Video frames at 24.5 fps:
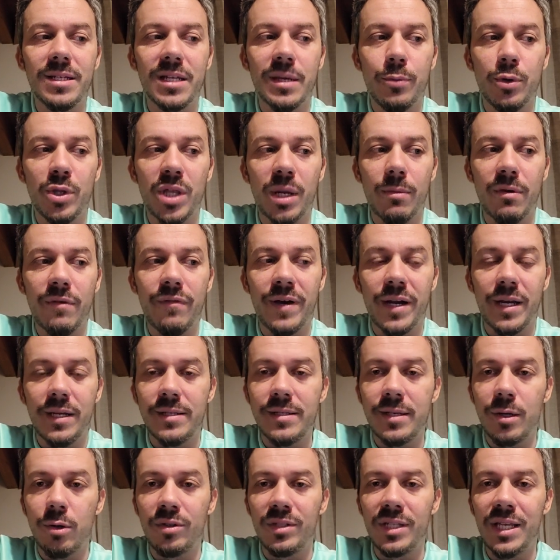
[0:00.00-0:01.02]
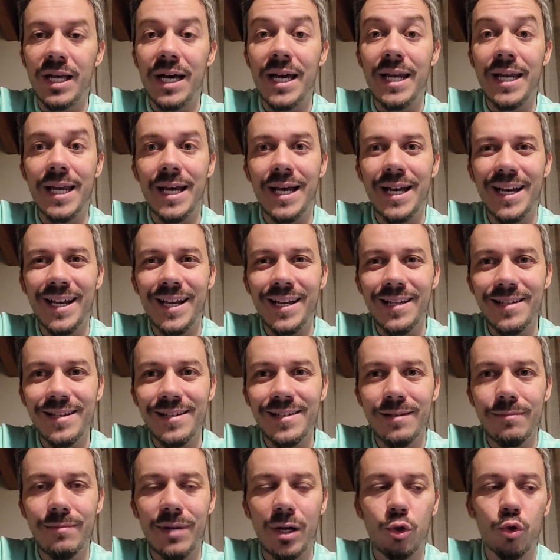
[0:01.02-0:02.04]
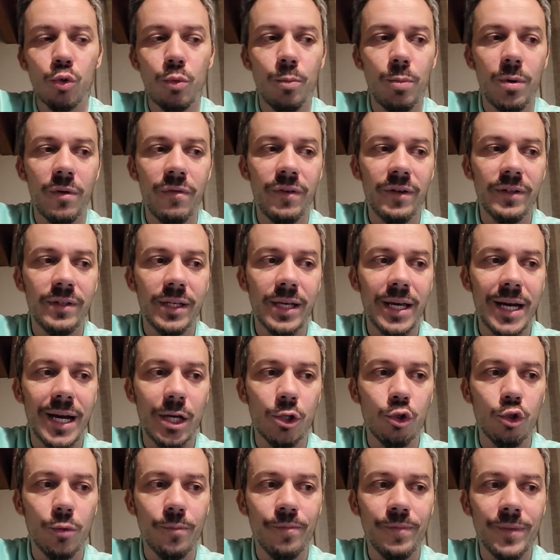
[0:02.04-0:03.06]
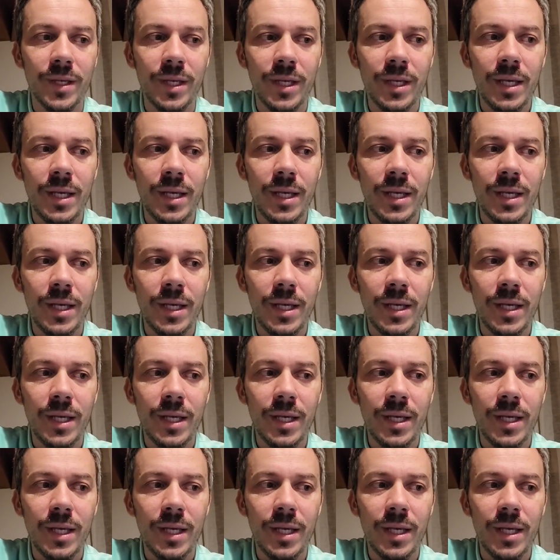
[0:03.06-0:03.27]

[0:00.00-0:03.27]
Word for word: che potrebbe fargli straordinari, anche se è sembrato un po' faticato.